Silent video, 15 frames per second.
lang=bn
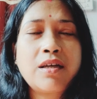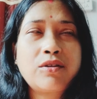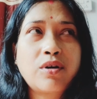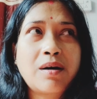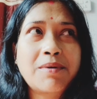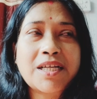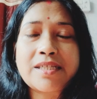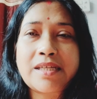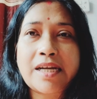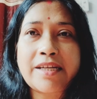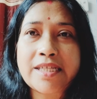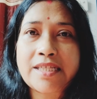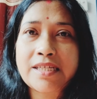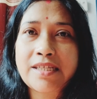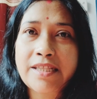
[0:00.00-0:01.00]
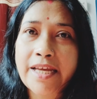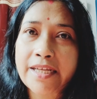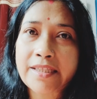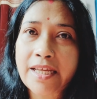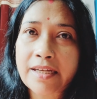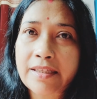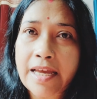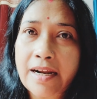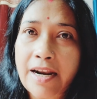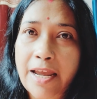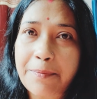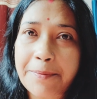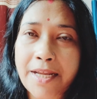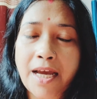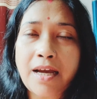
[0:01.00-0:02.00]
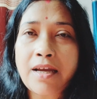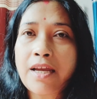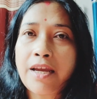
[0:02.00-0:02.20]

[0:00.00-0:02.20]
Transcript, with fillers: তো আমাকে জানিয়েছে যে দেখ দেখ দেখ লাইভটা